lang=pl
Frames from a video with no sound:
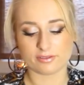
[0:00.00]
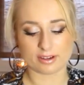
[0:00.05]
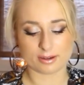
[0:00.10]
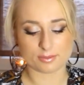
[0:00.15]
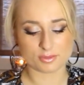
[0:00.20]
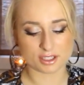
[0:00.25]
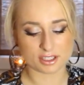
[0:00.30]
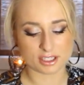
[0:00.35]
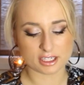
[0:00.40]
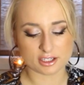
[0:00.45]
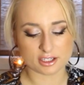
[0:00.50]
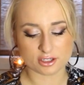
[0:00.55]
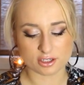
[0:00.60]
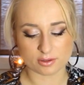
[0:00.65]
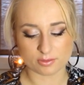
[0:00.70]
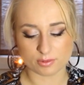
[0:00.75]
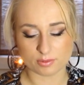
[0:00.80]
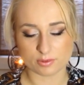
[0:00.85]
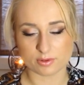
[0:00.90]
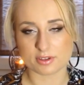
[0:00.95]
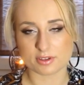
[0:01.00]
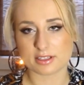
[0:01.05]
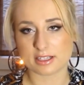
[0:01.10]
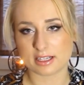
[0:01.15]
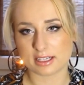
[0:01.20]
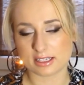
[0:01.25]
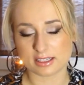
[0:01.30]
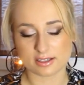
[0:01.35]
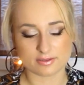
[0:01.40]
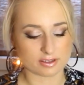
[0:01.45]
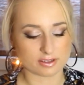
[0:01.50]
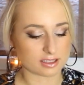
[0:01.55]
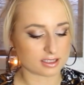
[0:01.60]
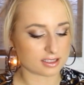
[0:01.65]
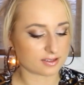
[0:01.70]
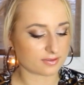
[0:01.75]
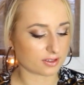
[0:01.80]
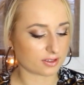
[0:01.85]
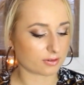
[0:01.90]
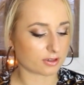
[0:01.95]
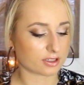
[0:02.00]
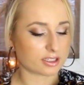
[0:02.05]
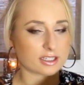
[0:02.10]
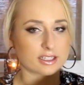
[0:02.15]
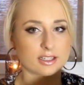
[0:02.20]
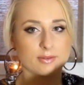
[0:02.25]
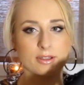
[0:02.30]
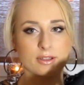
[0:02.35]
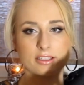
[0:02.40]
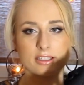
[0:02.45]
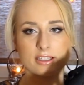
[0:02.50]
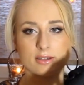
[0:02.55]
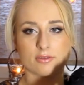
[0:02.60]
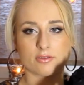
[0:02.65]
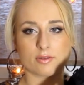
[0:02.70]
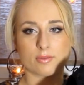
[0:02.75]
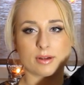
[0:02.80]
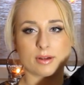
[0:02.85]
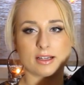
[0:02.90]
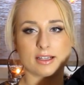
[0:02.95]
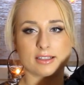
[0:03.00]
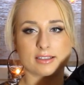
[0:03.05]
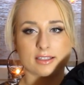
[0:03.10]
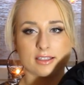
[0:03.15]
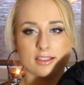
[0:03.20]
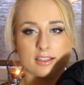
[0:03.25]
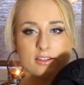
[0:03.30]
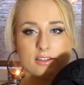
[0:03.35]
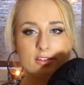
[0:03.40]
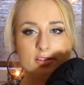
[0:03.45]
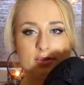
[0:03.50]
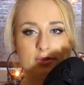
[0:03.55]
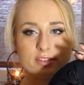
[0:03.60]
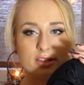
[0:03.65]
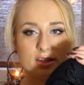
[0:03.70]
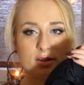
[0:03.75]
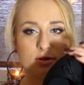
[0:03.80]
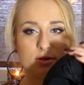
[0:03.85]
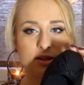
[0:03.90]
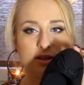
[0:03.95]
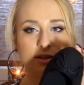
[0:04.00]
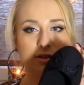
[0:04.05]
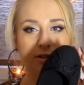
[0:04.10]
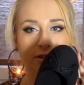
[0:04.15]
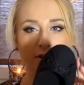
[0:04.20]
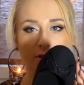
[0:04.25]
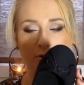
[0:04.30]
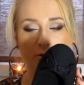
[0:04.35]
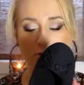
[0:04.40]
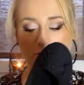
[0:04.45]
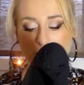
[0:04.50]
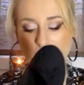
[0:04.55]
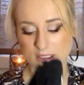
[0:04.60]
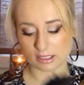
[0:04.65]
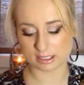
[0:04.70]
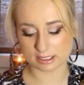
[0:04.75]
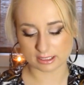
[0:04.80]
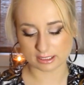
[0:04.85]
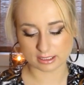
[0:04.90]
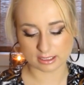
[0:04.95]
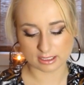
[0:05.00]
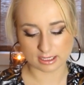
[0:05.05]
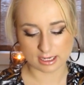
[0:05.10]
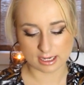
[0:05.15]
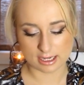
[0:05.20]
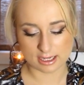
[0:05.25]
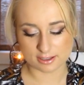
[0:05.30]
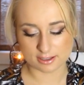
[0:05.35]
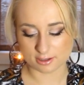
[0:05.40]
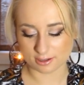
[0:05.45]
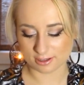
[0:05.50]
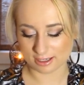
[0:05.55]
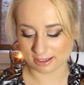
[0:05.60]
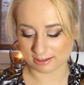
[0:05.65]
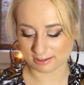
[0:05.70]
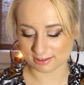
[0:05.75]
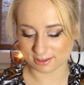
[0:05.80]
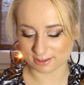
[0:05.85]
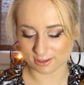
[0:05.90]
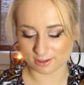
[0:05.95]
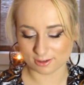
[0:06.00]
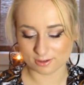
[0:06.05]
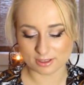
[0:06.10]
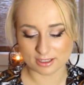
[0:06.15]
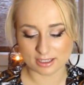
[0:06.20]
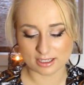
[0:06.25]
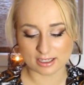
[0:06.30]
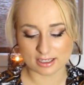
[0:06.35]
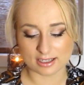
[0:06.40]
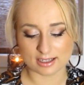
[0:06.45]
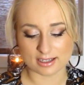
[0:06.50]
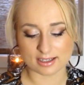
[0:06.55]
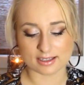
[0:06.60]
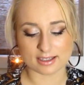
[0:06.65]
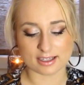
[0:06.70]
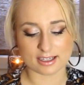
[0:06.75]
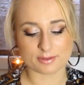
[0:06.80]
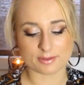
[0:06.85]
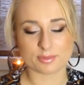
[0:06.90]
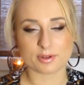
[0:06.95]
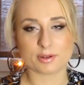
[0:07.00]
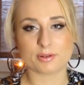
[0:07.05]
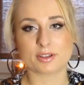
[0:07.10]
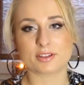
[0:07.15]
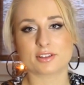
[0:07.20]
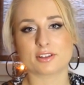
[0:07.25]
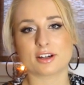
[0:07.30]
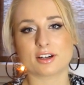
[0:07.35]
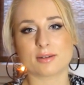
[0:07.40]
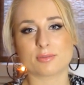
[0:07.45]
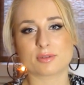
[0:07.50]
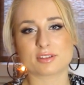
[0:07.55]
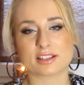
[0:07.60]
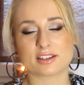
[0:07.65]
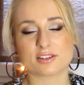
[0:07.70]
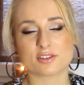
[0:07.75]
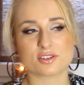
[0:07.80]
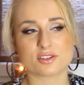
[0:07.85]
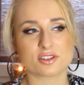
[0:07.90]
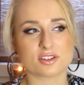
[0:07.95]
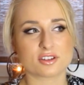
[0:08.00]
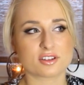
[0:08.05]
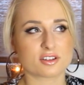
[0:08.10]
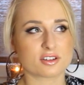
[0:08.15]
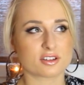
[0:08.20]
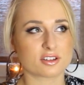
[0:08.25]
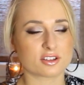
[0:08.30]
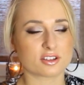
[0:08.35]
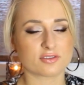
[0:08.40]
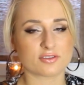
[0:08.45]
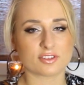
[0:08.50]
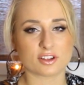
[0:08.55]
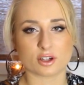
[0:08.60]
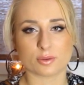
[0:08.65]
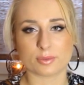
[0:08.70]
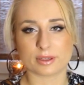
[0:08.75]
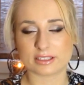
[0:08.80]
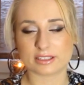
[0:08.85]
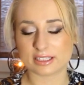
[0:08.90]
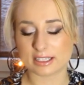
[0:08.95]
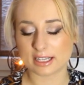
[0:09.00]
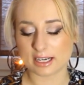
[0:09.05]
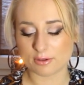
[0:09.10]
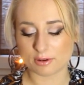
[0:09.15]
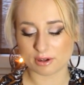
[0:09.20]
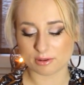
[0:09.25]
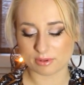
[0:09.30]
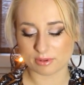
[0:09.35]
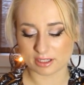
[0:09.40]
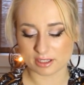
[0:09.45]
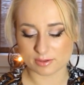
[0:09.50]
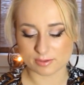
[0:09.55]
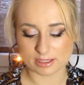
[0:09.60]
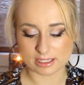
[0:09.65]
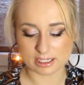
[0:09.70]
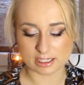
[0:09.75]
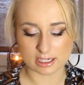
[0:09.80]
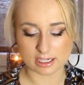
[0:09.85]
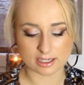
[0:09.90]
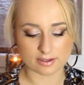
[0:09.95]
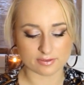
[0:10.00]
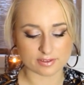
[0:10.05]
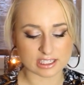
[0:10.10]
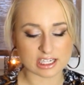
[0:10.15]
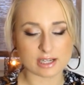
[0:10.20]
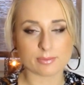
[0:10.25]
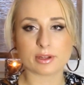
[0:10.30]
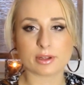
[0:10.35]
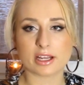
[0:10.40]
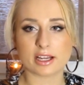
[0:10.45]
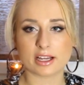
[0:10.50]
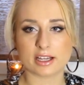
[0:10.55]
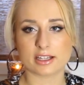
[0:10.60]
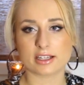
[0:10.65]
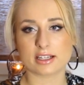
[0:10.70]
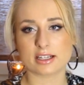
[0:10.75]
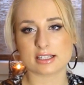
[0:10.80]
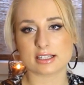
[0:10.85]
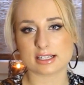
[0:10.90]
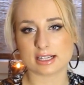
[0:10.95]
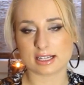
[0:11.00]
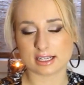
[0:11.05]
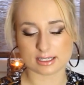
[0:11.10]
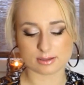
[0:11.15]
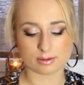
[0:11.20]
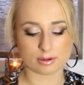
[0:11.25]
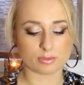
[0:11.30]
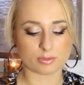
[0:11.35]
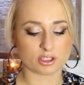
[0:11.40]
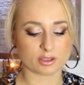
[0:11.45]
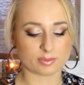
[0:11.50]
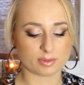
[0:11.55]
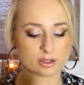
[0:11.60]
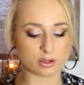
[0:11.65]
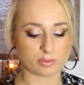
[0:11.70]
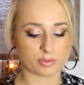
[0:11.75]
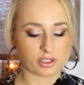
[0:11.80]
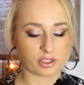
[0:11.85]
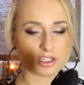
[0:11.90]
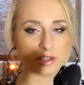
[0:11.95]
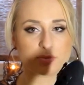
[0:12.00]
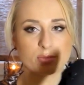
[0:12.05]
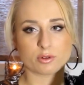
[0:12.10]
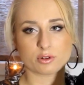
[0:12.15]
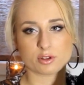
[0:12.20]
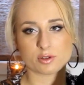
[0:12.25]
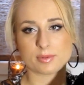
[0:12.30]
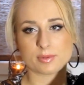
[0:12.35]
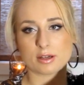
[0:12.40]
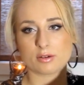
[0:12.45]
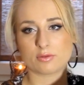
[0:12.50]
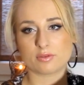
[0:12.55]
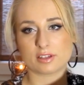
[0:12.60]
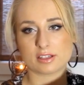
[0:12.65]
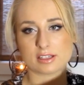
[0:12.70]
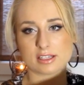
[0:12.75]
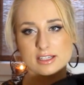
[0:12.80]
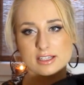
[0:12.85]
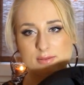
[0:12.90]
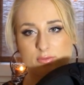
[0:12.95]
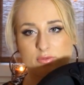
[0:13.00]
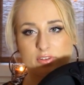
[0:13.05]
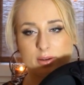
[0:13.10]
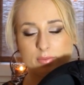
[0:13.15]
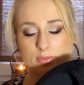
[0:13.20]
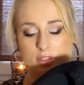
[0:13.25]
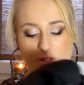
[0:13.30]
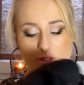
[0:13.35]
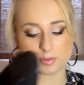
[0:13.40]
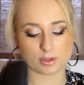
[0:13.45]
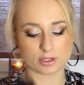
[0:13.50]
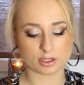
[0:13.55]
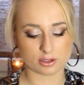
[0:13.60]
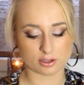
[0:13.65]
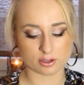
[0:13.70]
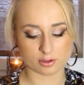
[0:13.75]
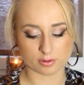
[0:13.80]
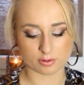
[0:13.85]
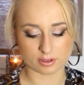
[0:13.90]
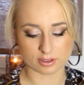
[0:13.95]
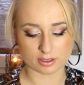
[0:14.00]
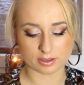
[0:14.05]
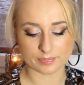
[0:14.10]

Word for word: Wam, że ciężko mi było znaleźć właśnie zwykłe czarne materiałowe baletki w taki ładny okrągły czubeczek z kokardką. E, jak były to albo z jakiegoś sztywnego materiału, albo jakieś beznadziejne w sklepie, je znalazłam, podobały mi się, nie było rozmiaru, więc je zamówiłam też 50 zł.